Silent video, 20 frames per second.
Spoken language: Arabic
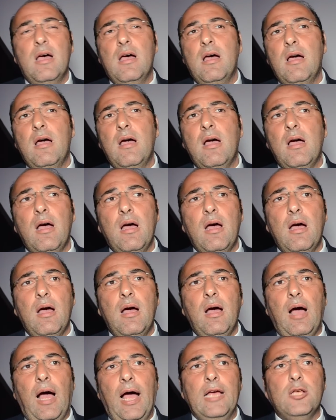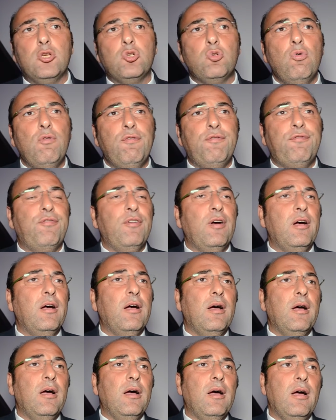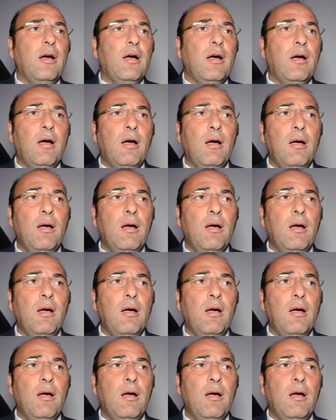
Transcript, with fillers: آه، هيشوف آه